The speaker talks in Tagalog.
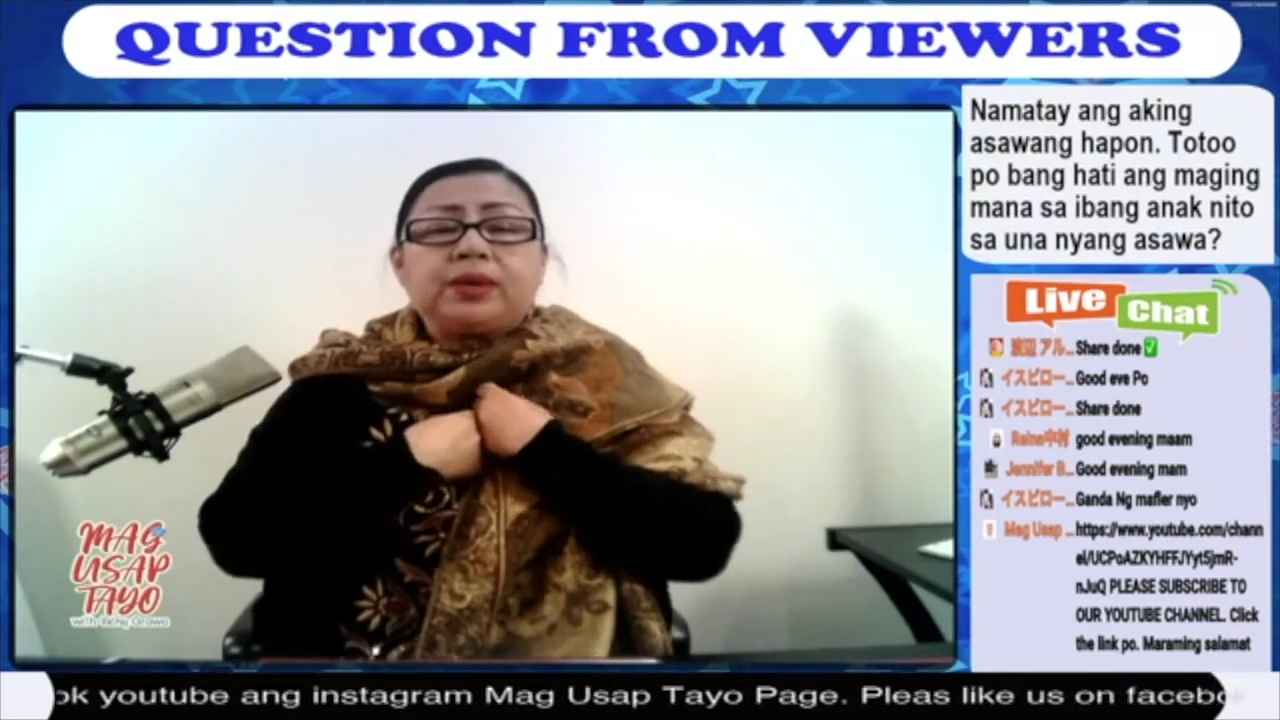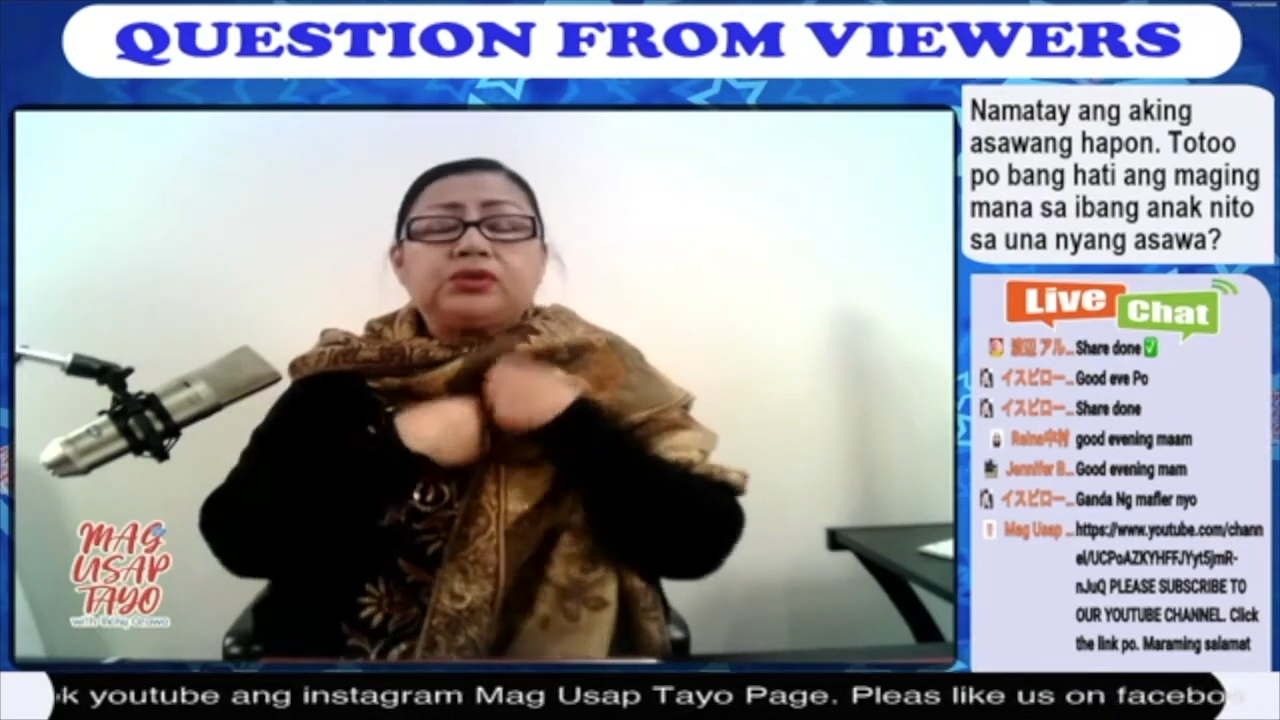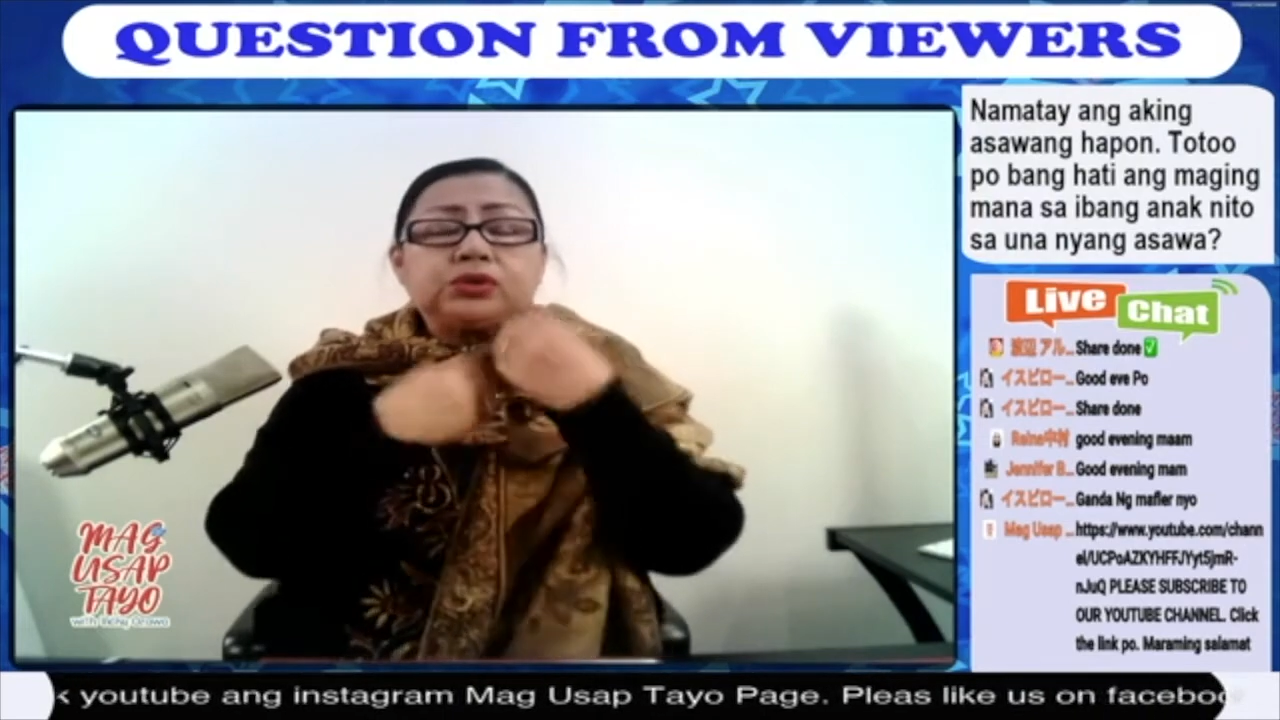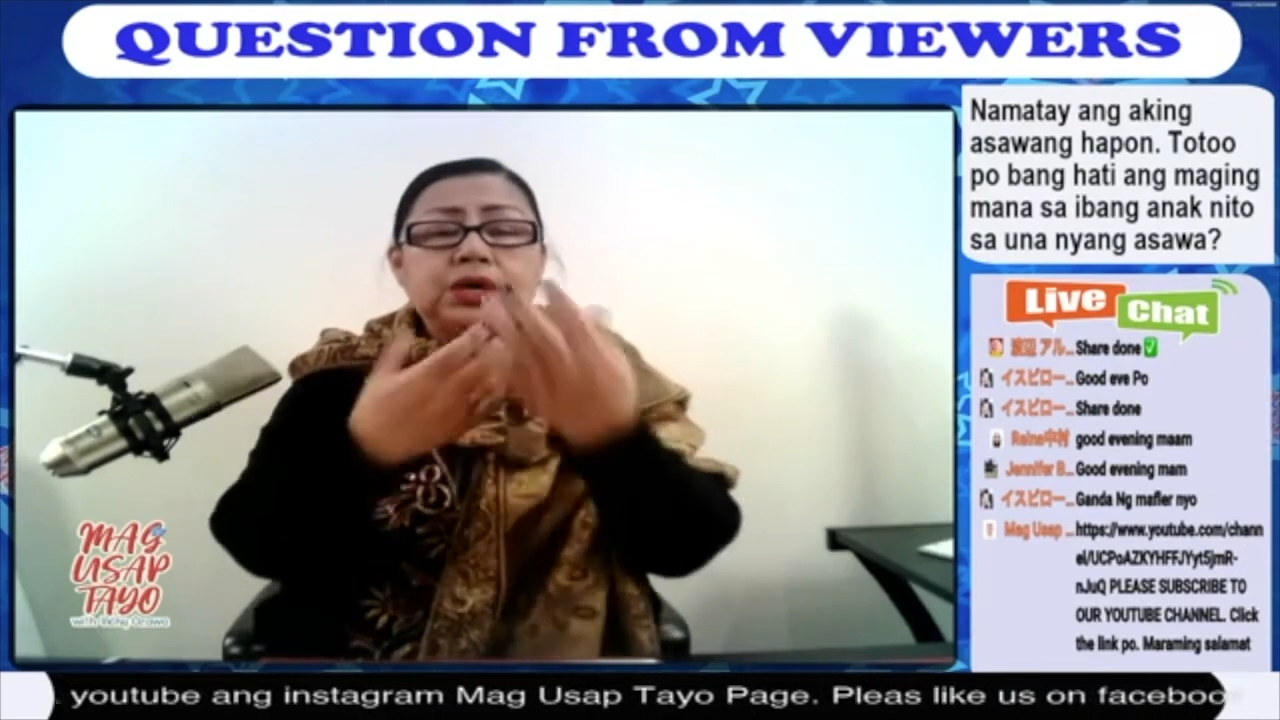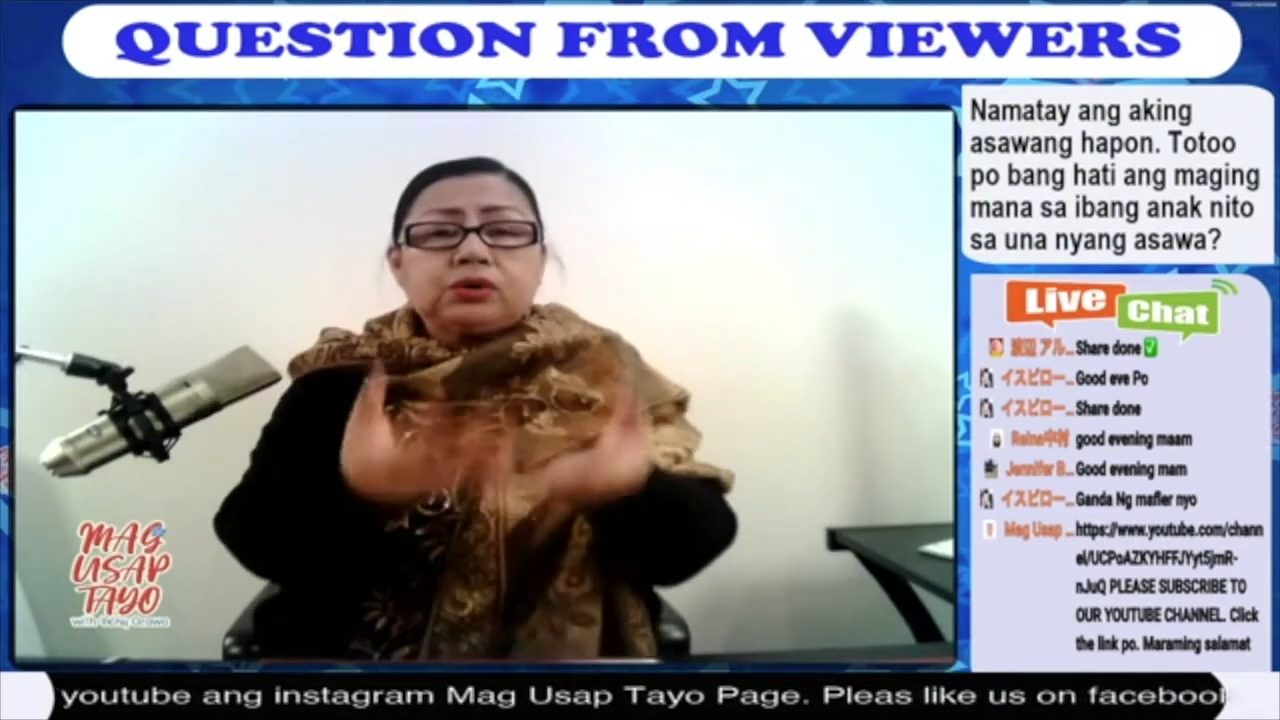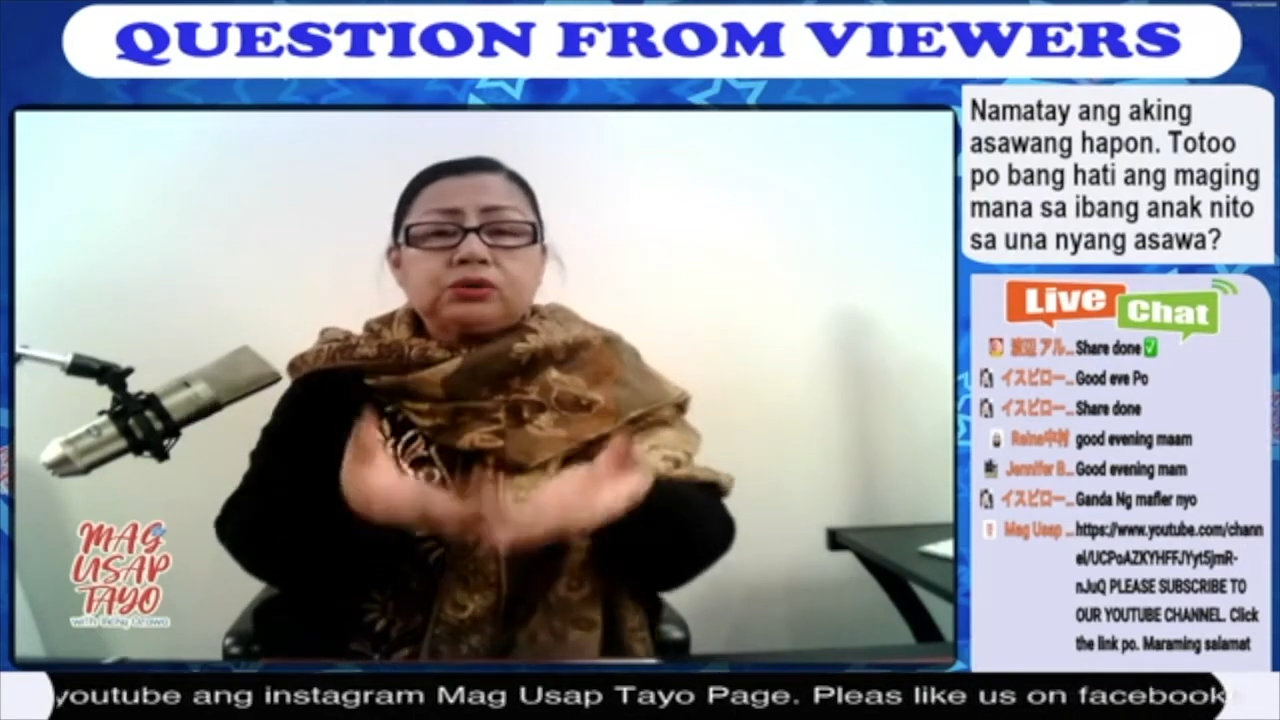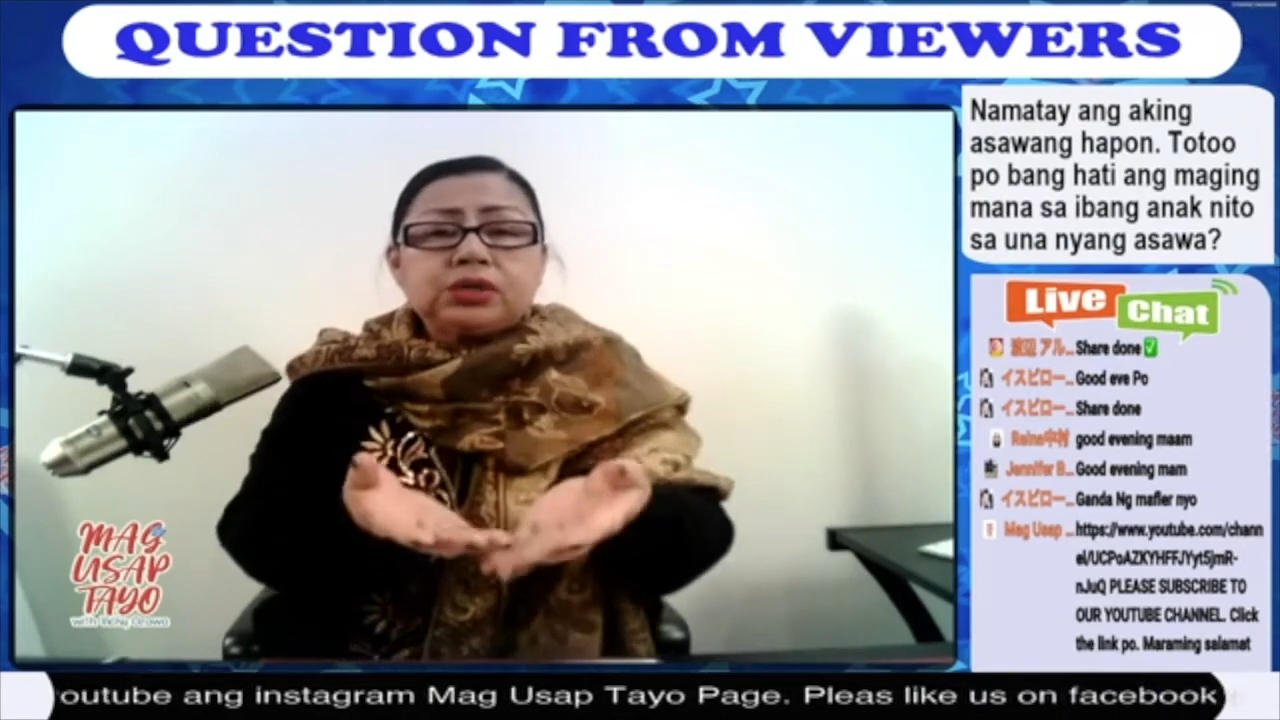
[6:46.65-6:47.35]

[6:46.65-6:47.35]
share ko